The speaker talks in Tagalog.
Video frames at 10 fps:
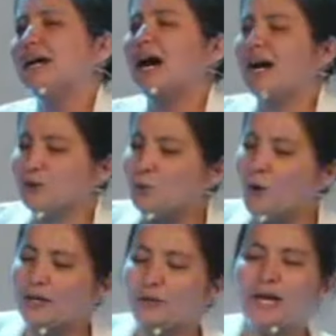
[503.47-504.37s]
ang
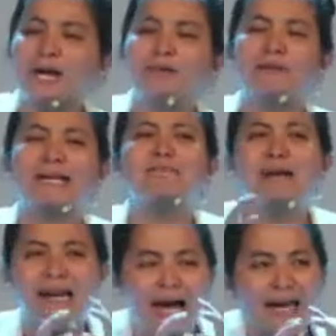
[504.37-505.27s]
atuag yun daing
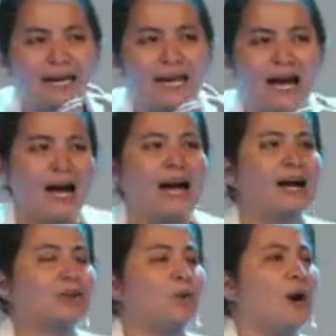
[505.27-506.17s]
panimalay, ang
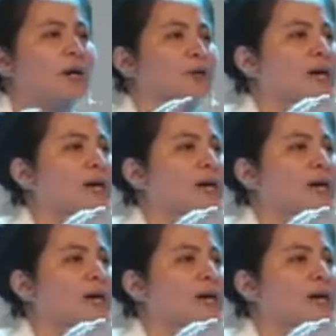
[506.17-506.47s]
atuag yun